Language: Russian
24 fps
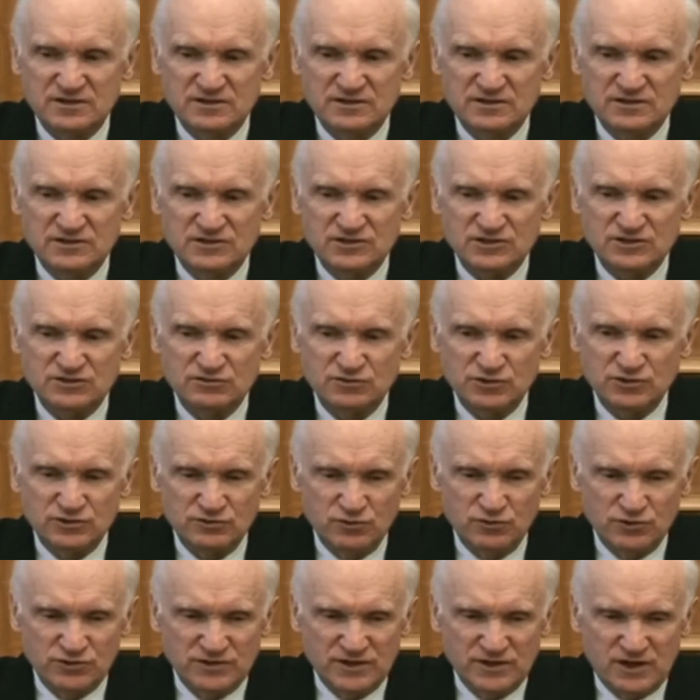Чего-то
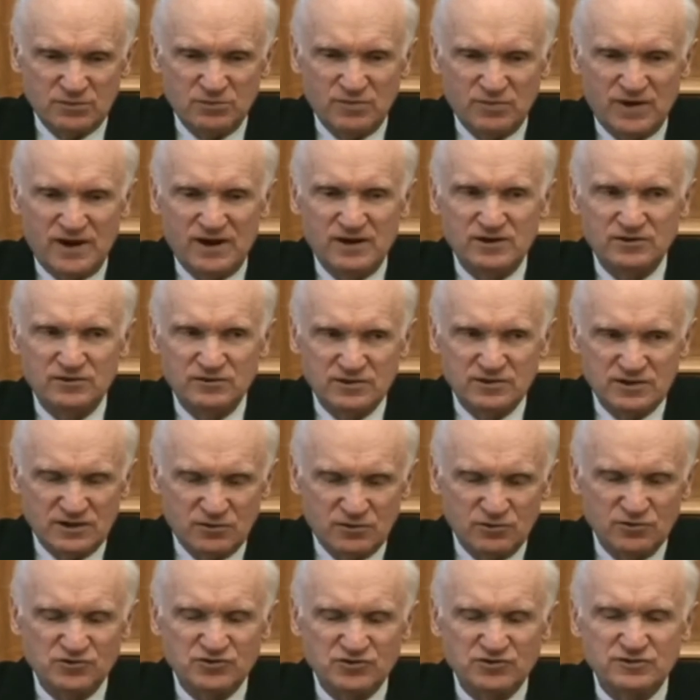вот нормального,
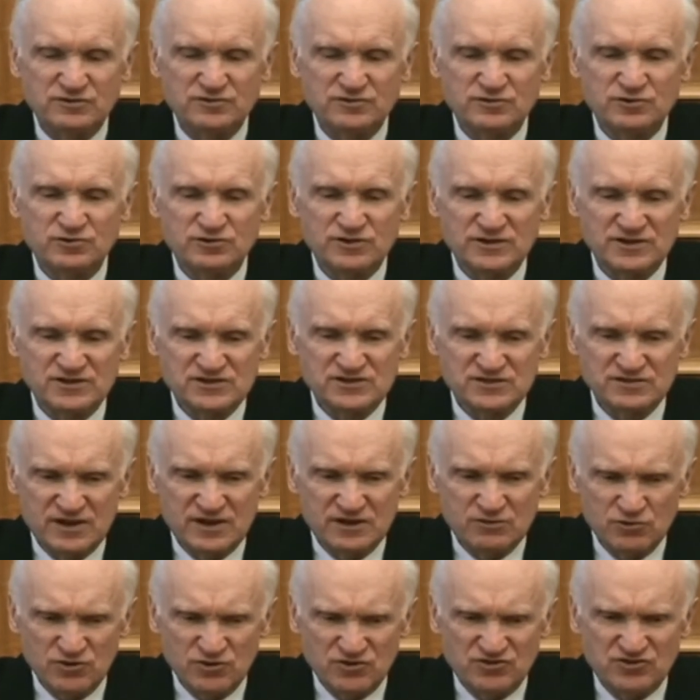хорошего, вдруг
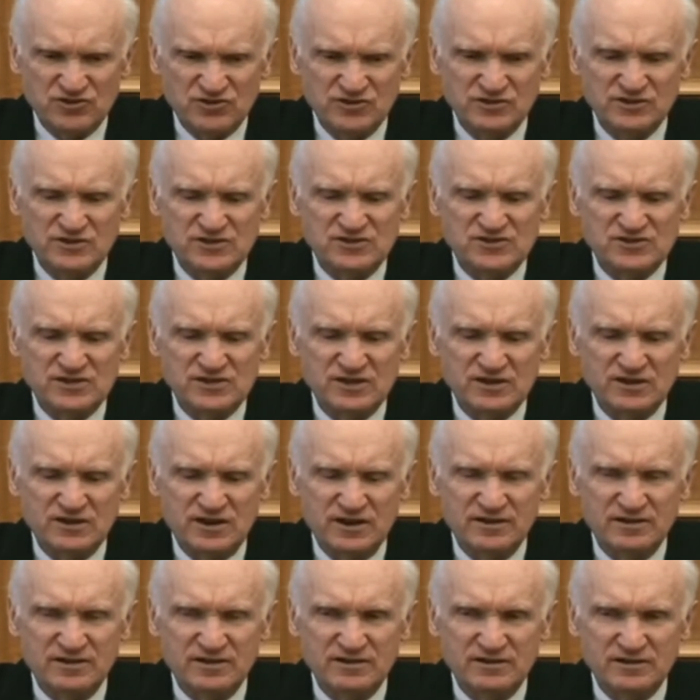развороченность
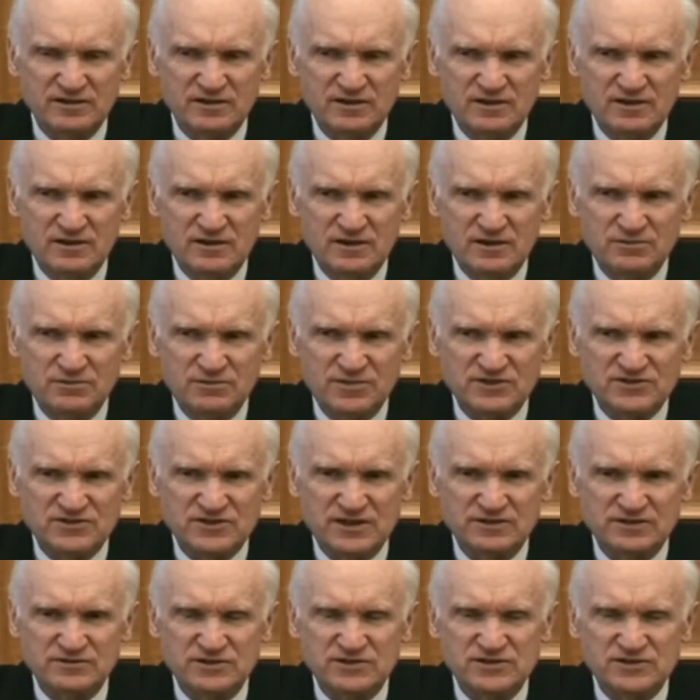такая.
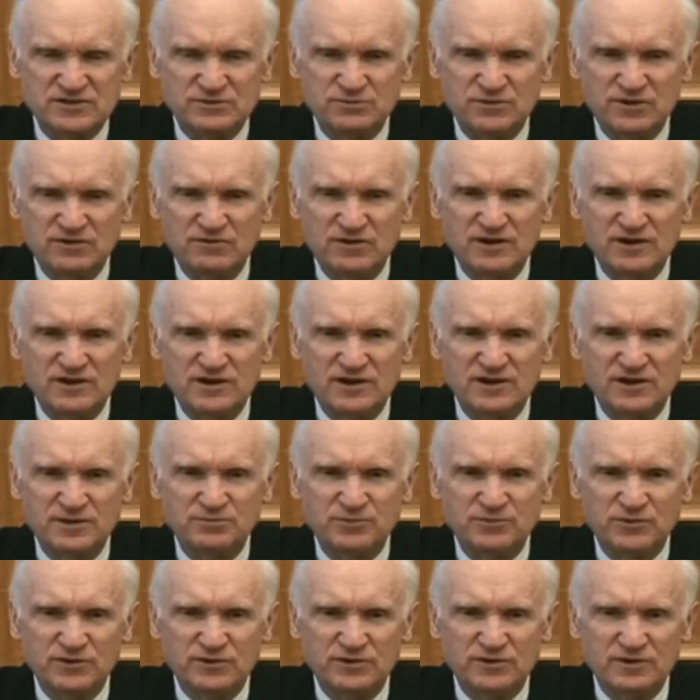Представьте себе
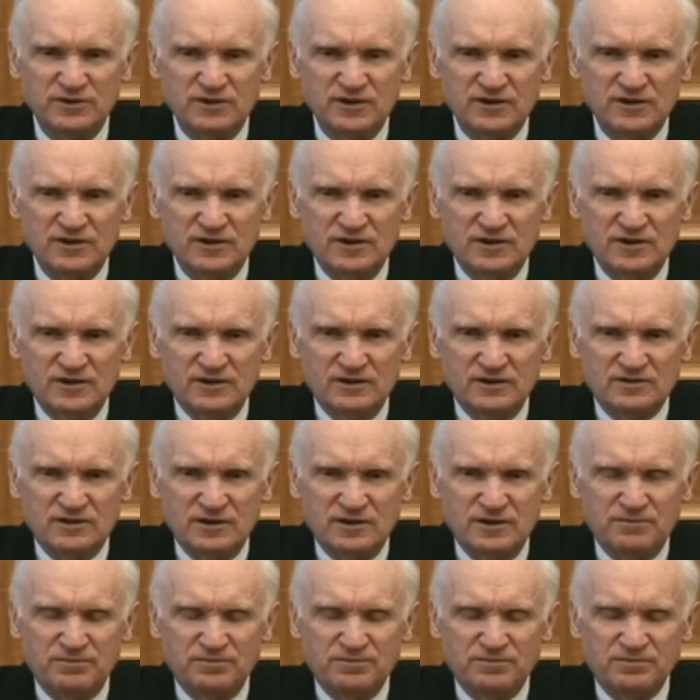великолепную
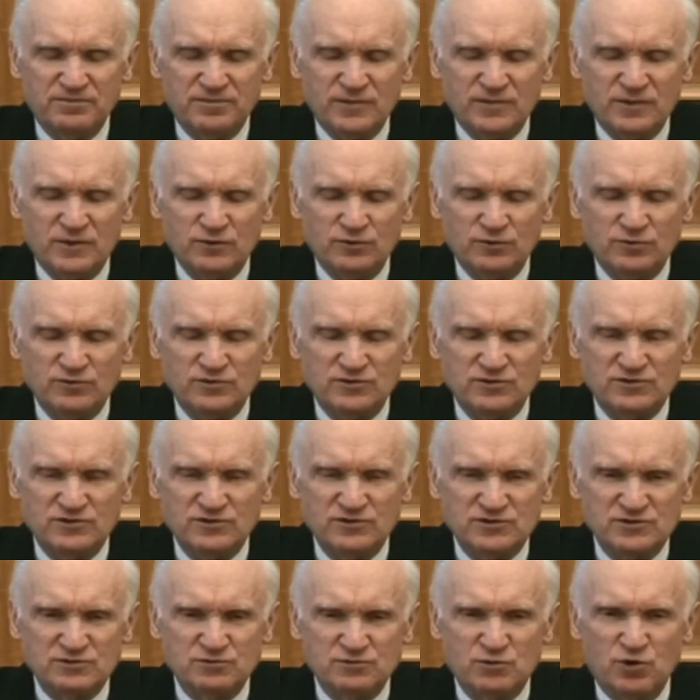там, ну,
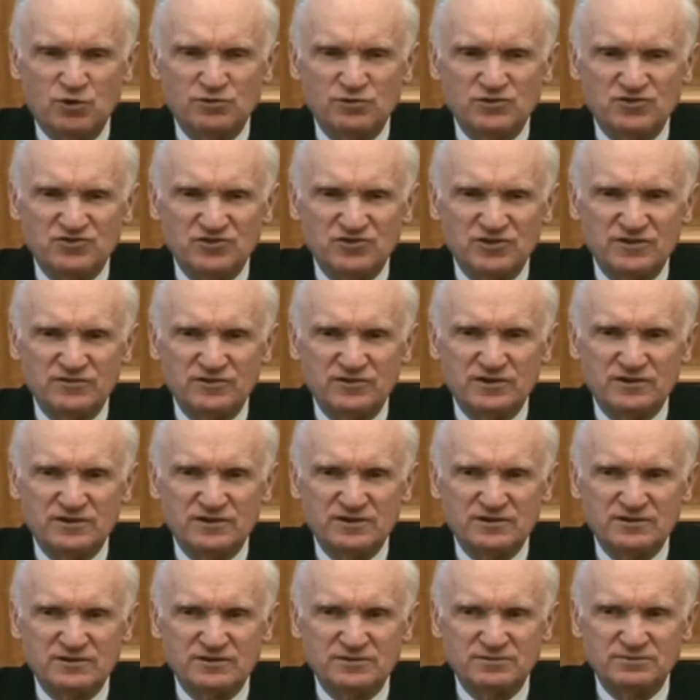живого
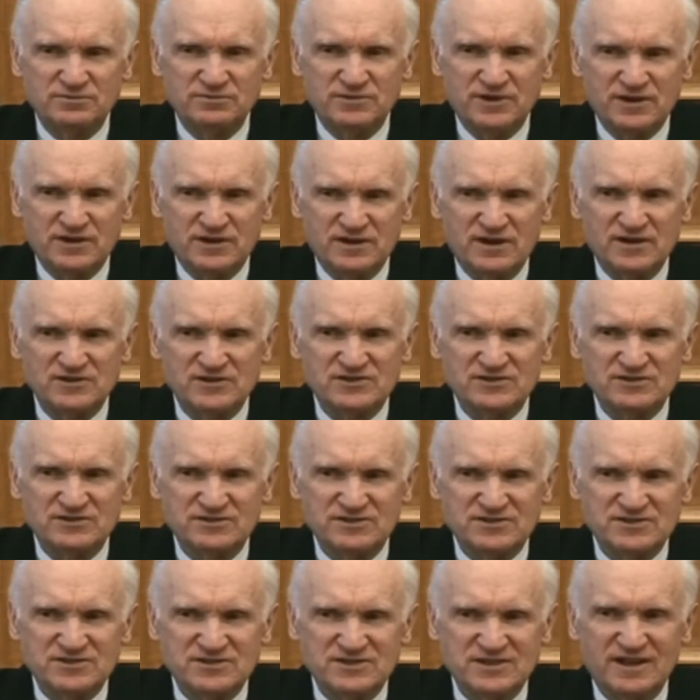человека, прекрасного,
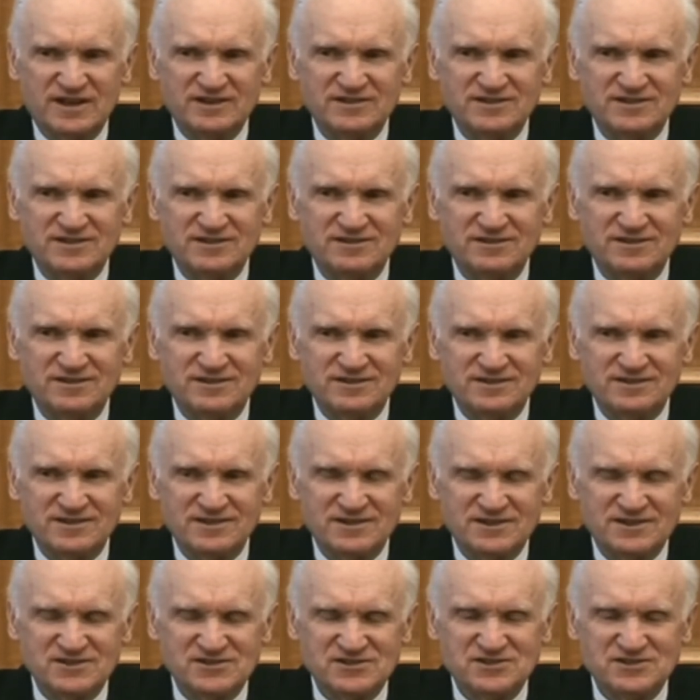статного –
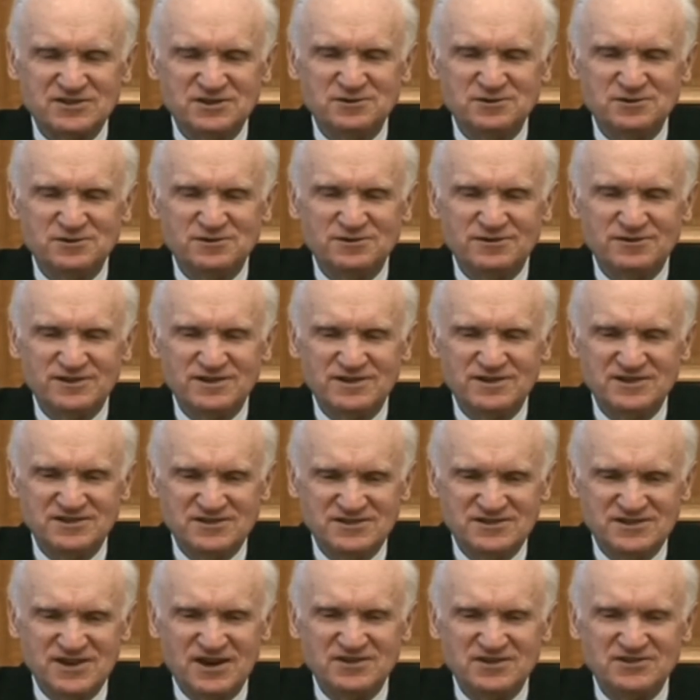красивого,
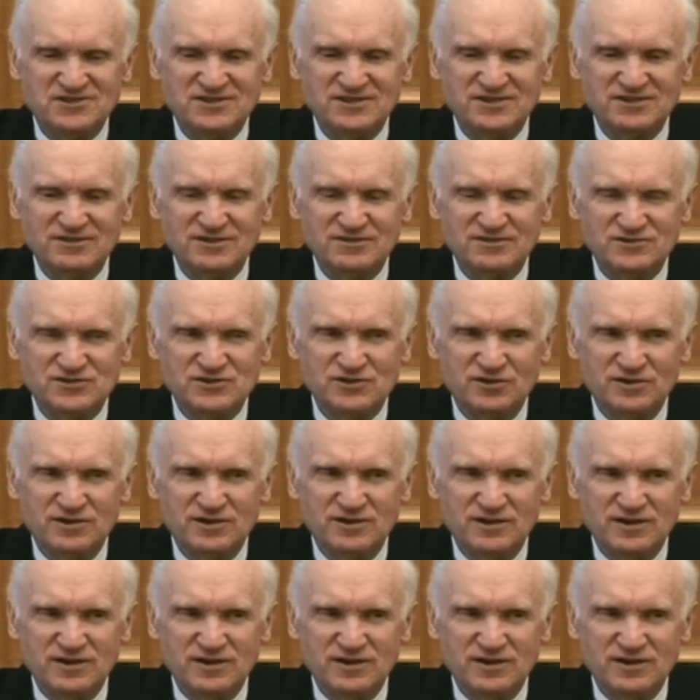изящного, все,